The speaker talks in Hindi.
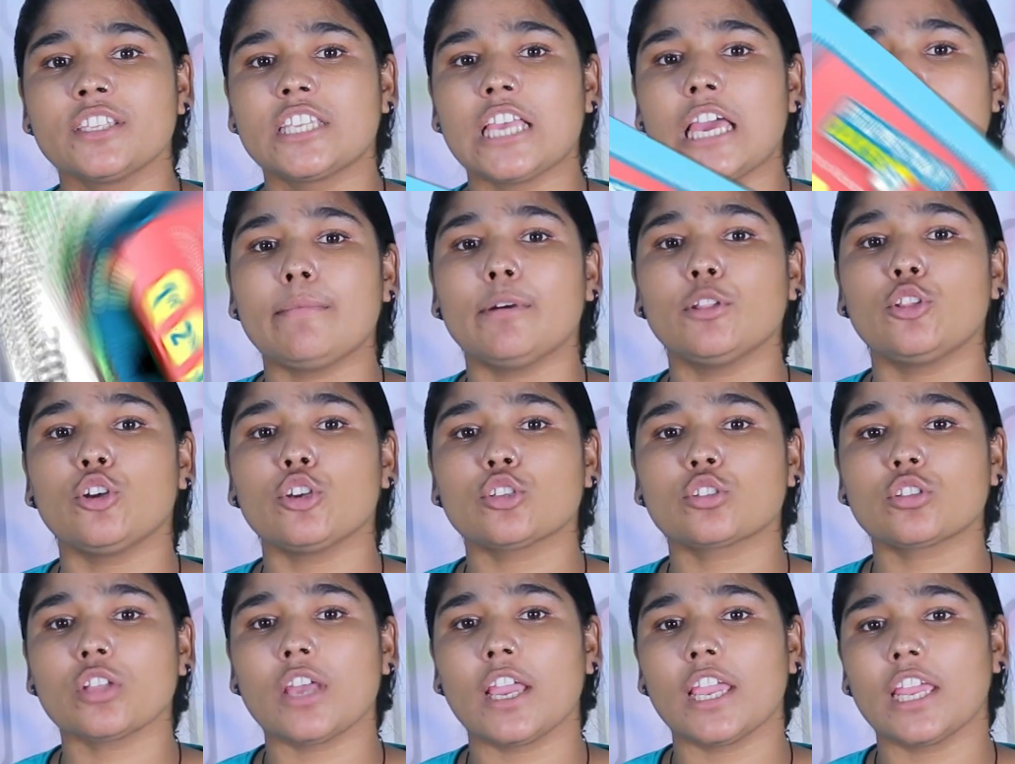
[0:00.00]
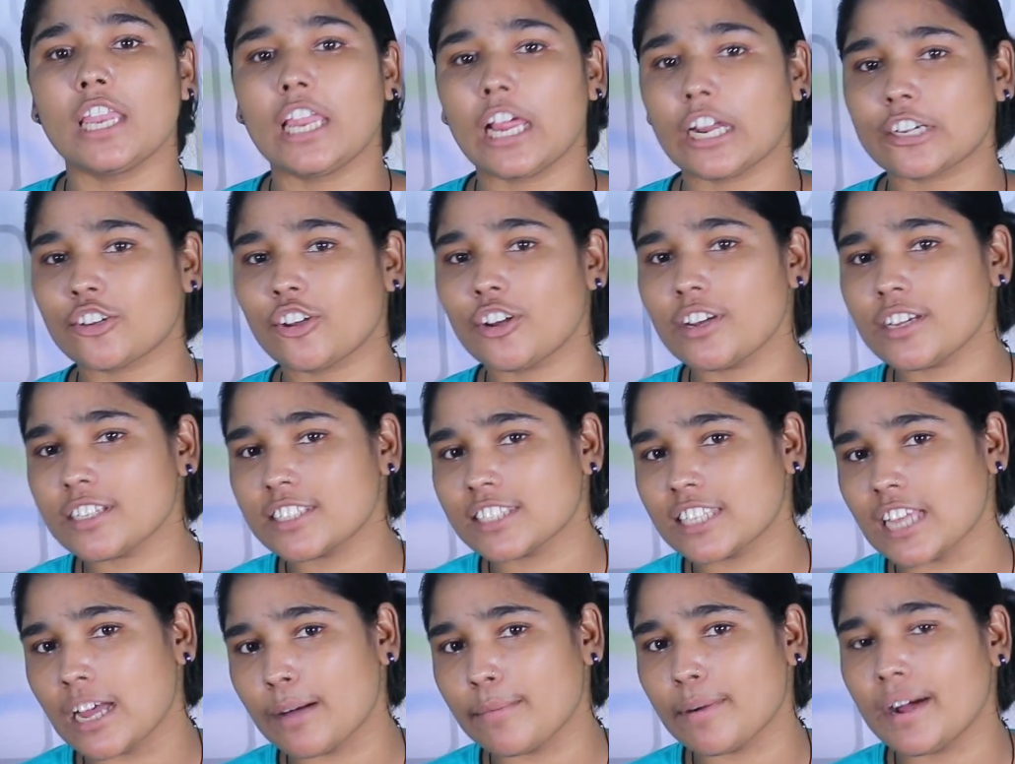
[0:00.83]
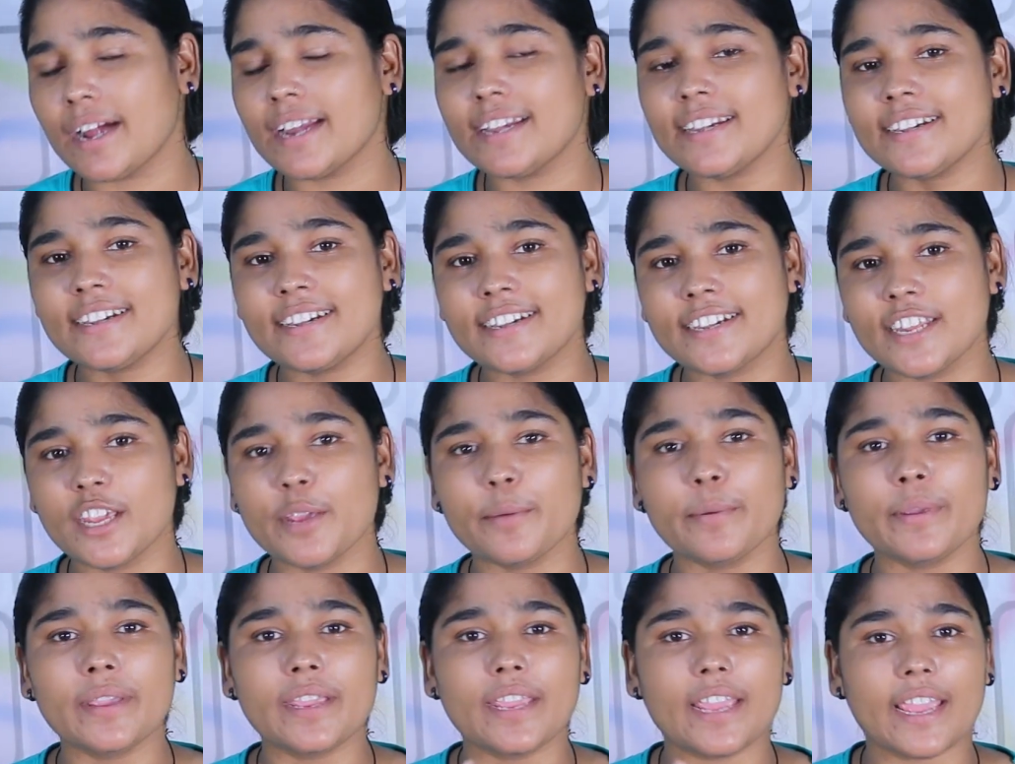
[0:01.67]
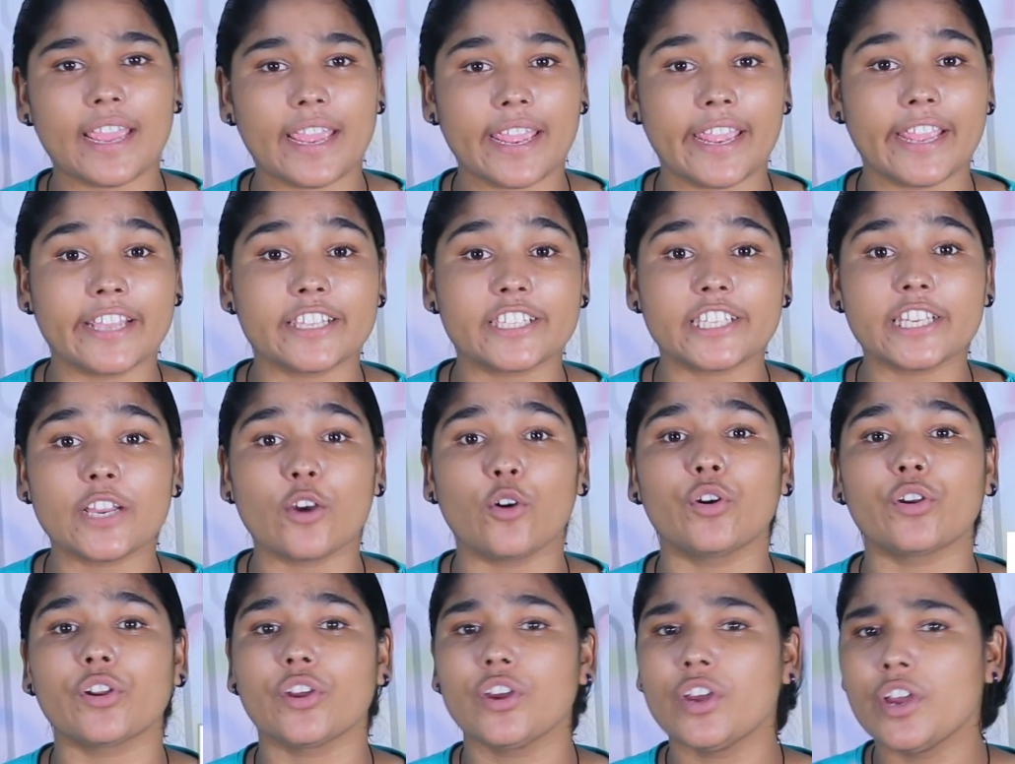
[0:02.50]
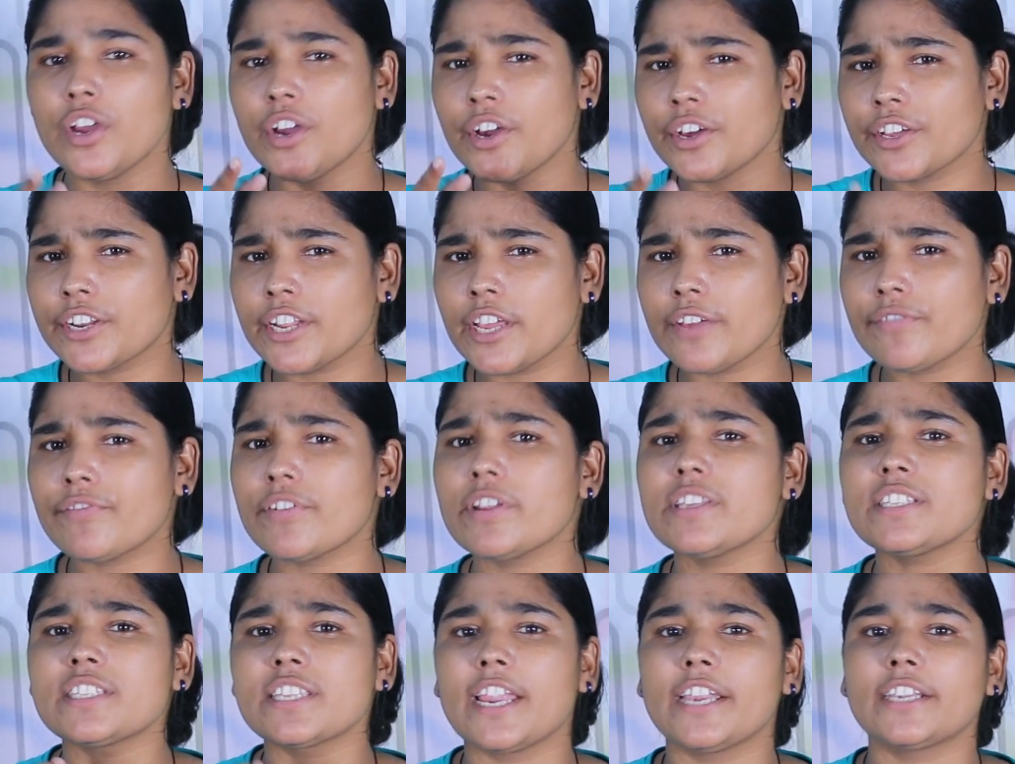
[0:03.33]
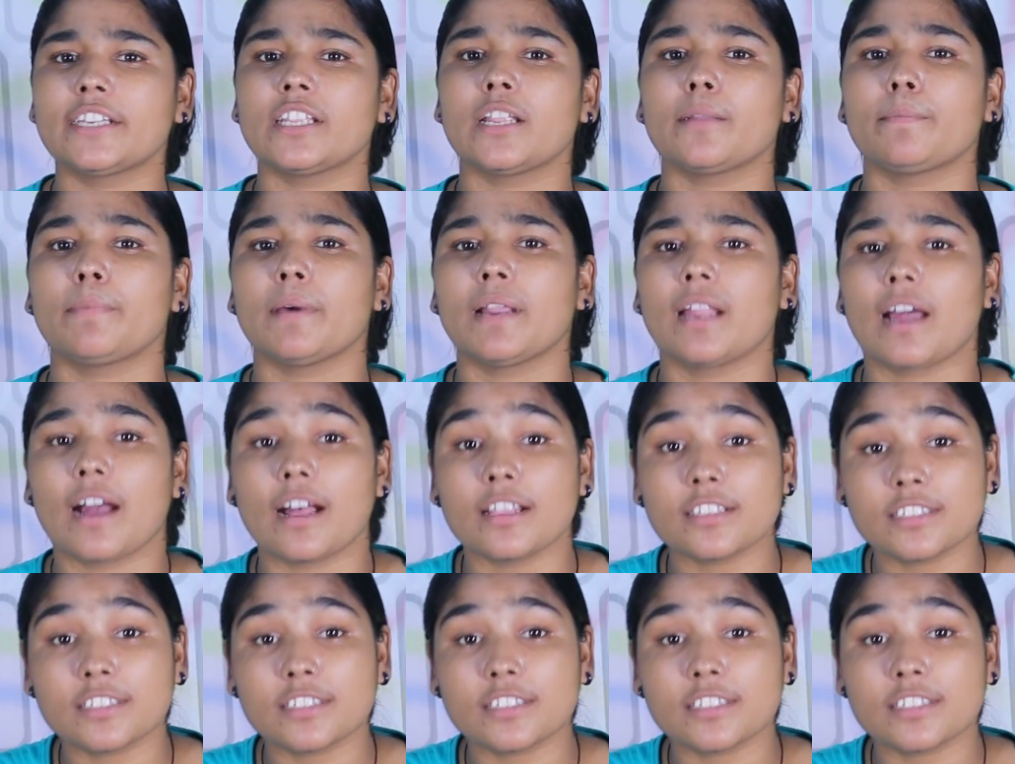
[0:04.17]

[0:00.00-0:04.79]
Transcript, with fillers: सेल में दोस्तों इलेक्ट्रॉनिक सामान टीवी एसी और रेफ्रिजरेटर पर